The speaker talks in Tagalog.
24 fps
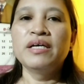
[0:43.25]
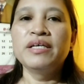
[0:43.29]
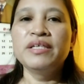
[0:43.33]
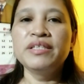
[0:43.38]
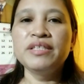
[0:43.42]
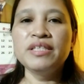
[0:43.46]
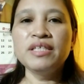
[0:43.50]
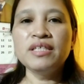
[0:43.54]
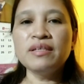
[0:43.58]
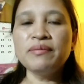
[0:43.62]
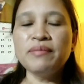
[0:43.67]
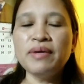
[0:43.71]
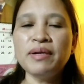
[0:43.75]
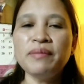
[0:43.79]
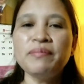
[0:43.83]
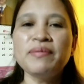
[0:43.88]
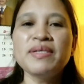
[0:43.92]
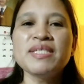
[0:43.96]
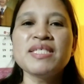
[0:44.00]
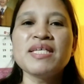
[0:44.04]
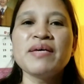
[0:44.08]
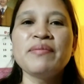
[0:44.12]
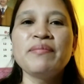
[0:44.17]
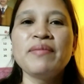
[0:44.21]
Hindi naman
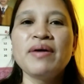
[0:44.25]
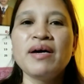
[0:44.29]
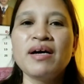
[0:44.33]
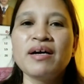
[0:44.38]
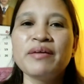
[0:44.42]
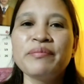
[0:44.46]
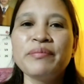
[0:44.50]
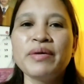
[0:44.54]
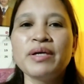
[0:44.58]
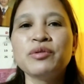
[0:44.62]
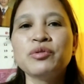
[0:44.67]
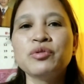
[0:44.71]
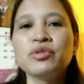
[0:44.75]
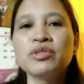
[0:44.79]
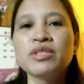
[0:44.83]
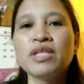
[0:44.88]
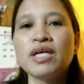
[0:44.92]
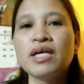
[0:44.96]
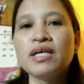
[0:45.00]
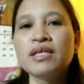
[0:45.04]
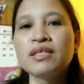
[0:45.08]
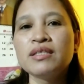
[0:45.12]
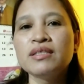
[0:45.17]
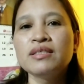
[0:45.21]
masama ang
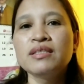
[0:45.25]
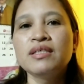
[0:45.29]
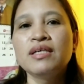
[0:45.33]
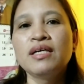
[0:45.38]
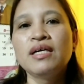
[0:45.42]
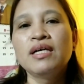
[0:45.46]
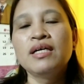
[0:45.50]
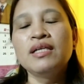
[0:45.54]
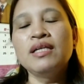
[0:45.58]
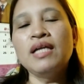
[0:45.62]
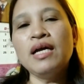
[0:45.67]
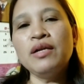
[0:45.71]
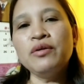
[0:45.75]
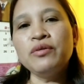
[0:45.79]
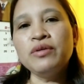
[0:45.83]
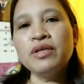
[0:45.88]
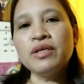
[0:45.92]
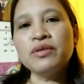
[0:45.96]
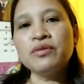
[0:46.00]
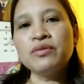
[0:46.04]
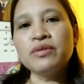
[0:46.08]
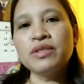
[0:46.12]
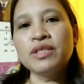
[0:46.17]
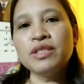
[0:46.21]
mangutang, lalo
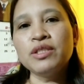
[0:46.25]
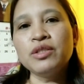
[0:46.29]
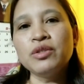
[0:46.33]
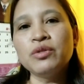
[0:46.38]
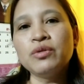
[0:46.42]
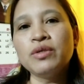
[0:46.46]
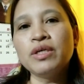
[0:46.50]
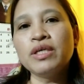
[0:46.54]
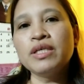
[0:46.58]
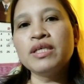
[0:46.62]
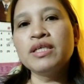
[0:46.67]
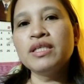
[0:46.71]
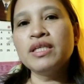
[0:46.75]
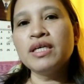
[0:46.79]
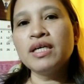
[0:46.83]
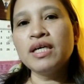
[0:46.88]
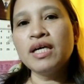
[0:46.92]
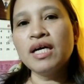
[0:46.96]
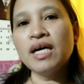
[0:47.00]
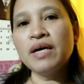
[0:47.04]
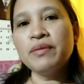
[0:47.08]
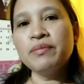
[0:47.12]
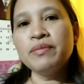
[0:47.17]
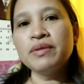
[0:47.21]
na kung ito ay
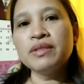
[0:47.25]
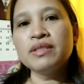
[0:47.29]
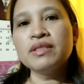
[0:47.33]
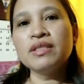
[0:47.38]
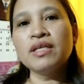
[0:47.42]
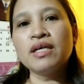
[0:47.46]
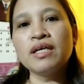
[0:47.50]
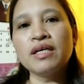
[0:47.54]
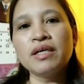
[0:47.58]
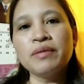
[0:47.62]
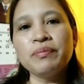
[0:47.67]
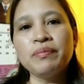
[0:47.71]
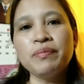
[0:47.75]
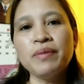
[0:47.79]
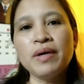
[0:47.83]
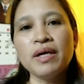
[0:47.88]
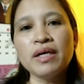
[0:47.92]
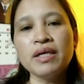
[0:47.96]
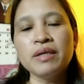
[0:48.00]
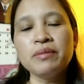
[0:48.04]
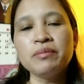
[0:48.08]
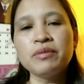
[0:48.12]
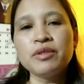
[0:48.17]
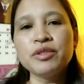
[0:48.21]
ginagamit ng
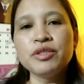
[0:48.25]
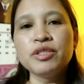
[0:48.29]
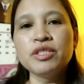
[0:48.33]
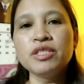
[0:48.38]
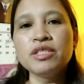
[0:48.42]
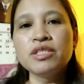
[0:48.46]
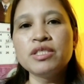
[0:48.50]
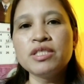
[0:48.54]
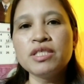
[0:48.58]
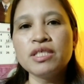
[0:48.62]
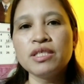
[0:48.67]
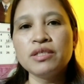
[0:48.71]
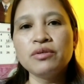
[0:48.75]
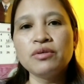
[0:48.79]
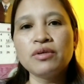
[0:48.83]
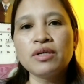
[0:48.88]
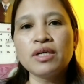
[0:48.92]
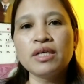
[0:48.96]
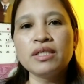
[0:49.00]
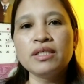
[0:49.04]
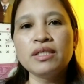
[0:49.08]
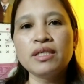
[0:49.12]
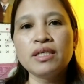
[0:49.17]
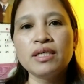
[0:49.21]
pang-emergency o
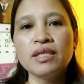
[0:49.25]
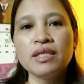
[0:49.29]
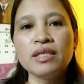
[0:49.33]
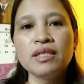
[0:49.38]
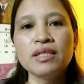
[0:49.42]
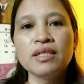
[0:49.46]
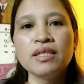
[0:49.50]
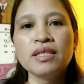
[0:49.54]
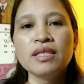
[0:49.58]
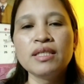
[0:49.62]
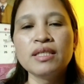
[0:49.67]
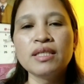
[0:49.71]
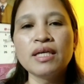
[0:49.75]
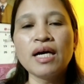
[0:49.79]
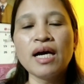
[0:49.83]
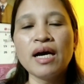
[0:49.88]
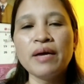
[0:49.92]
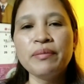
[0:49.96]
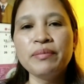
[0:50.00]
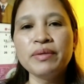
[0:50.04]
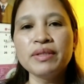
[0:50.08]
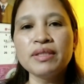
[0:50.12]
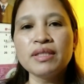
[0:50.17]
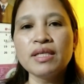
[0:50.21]
kaya ay
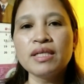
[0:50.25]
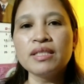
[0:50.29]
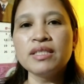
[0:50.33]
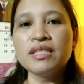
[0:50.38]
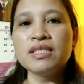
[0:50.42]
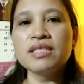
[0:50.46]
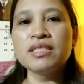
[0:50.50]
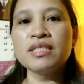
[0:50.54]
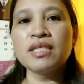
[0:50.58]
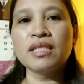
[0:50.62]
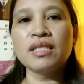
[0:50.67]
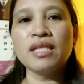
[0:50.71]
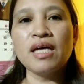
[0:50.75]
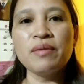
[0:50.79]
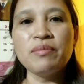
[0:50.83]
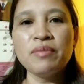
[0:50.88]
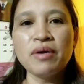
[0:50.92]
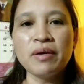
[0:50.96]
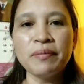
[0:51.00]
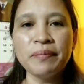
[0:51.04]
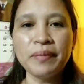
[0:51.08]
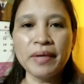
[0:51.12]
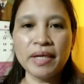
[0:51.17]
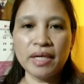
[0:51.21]
ginagamit natin sa
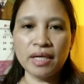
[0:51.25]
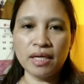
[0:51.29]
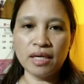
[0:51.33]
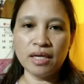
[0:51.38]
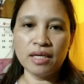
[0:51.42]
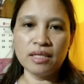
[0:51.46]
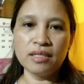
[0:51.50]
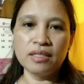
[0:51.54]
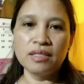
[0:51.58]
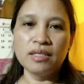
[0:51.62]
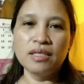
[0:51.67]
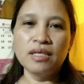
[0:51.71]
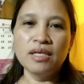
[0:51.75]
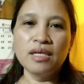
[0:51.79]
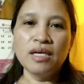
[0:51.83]
tamang paraan.